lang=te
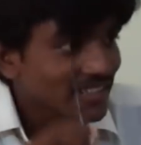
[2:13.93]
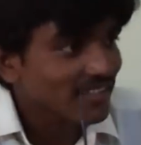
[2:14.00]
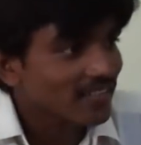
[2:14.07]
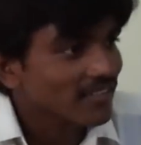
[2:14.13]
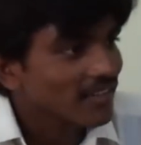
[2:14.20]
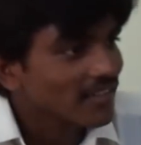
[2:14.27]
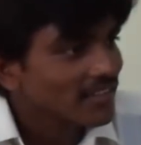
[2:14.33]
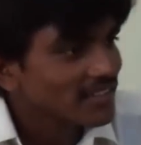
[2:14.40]
అంటే
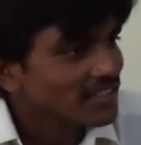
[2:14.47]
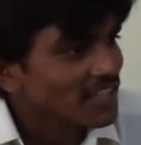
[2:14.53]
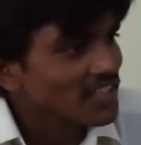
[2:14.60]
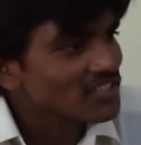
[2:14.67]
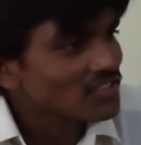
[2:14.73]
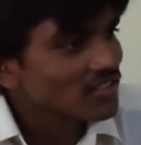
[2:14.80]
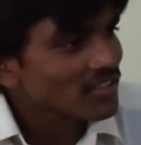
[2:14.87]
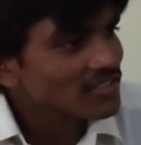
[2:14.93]

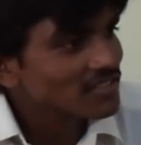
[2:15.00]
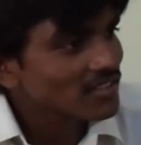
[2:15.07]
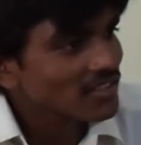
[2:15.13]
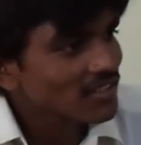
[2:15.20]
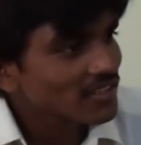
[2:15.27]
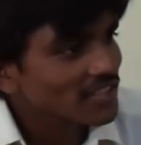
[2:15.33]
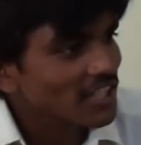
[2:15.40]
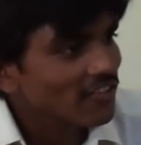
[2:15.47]
యేసుక్రీస్తుని
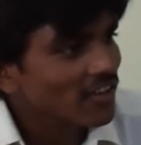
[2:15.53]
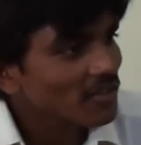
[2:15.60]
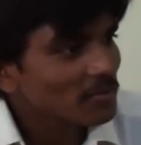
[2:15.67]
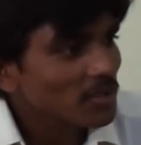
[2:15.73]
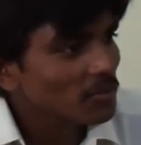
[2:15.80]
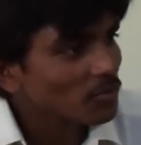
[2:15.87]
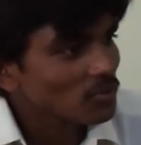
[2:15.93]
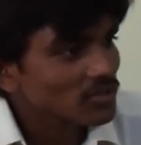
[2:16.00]

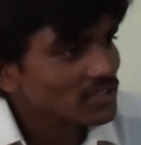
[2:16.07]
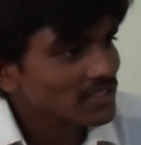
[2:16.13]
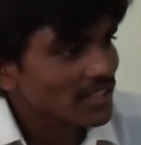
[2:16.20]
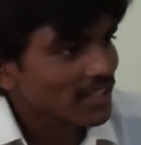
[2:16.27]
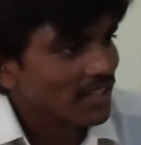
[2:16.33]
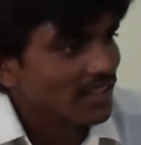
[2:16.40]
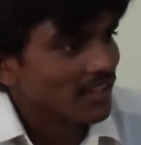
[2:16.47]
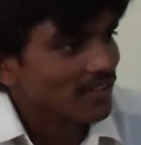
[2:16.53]
దేవుడని మీరు
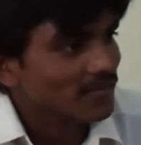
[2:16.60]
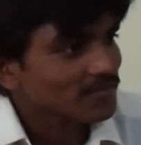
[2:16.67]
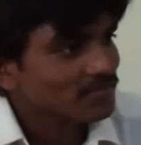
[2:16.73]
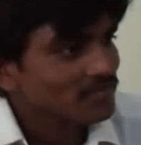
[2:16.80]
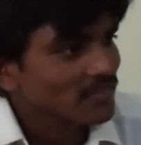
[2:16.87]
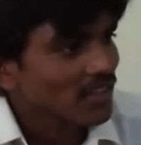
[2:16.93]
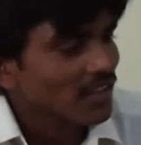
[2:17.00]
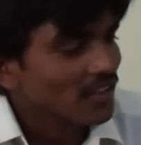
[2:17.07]
పూజిస్తారు కదా
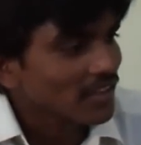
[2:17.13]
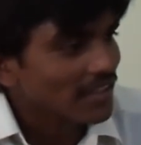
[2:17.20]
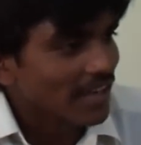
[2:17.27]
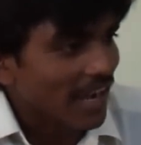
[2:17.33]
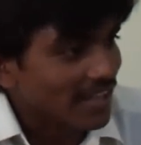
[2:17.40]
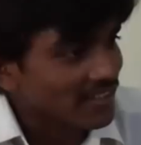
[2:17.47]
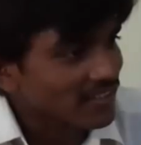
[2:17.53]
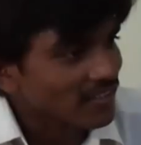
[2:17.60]

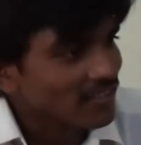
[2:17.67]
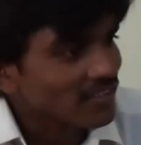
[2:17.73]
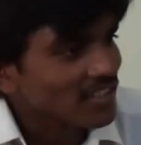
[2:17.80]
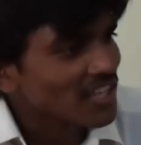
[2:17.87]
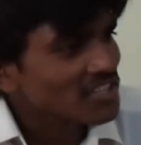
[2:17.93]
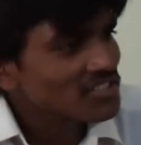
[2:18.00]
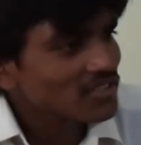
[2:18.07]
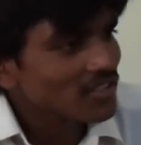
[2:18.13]
కానీ
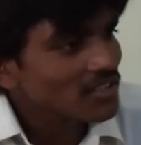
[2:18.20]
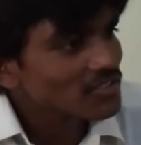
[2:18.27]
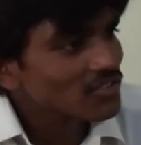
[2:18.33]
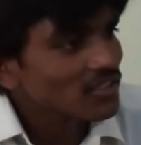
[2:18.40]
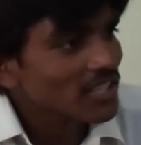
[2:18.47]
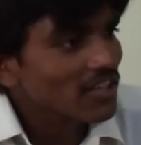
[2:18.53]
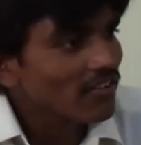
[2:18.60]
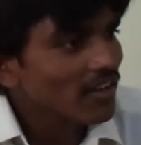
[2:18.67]
యేసుక్రీస్తు
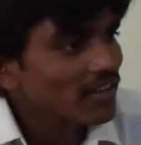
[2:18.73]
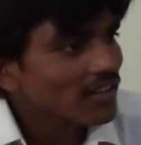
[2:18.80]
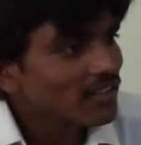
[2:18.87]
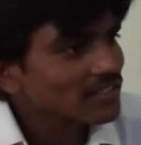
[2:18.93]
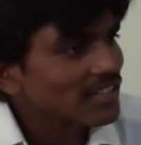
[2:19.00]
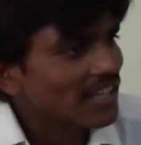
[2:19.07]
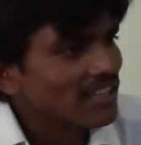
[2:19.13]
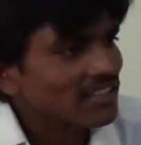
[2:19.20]
దేవుడని
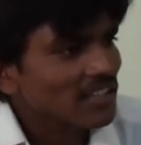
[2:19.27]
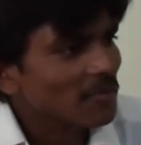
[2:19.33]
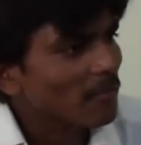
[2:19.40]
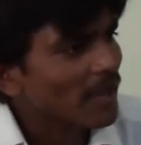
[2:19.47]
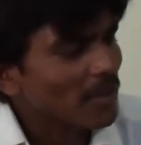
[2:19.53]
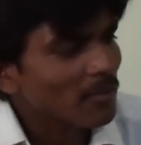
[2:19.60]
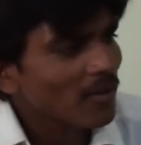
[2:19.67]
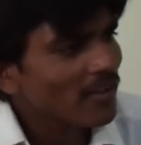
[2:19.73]
తను తను
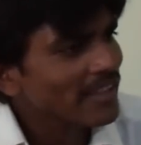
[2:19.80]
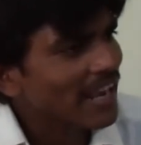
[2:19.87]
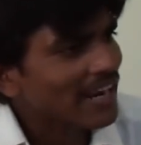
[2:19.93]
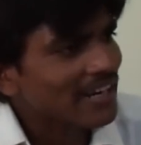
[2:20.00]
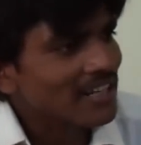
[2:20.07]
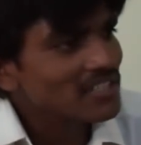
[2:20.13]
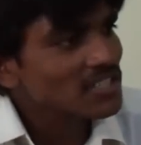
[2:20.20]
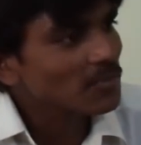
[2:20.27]
బైబిల్లో
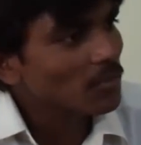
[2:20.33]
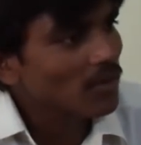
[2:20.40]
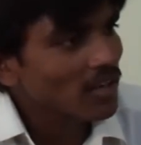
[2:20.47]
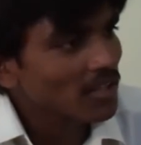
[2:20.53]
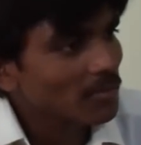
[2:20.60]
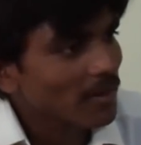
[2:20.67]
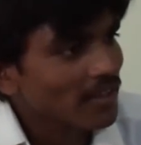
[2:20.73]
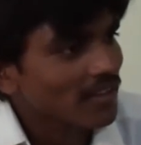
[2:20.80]
ఎక్కడా
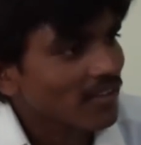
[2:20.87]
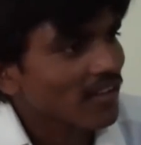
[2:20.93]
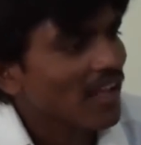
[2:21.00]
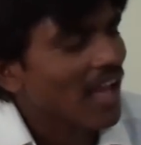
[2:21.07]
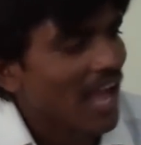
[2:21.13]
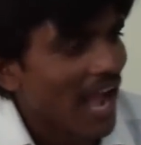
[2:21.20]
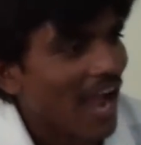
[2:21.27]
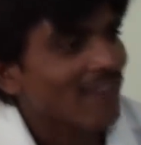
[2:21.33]
చెప్పుకోలేదు బ్రదర్
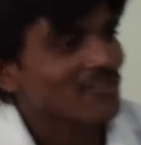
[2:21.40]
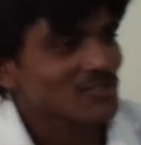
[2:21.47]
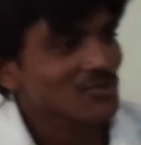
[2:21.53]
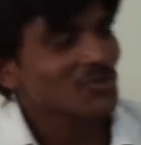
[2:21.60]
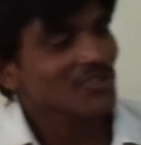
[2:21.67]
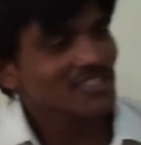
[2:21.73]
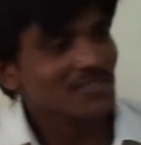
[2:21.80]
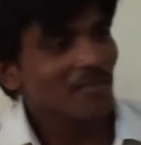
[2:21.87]
ఆ విషయం
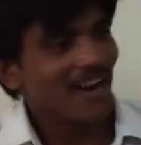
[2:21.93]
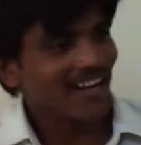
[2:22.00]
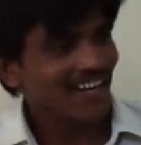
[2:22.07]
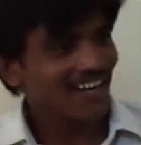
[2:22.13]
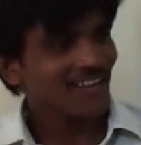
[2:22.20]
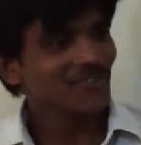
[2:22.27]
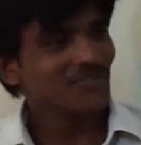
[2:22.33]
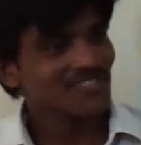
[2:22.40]
గురించి
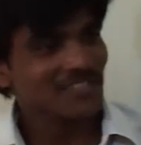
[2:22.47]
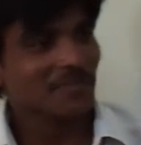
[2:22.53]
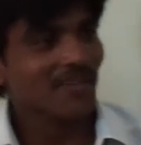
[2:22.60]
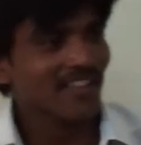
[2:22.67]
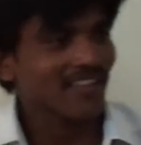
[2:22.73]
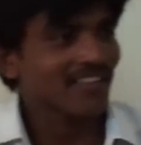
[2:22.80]
మాట్లాడడానికి వచ్చాను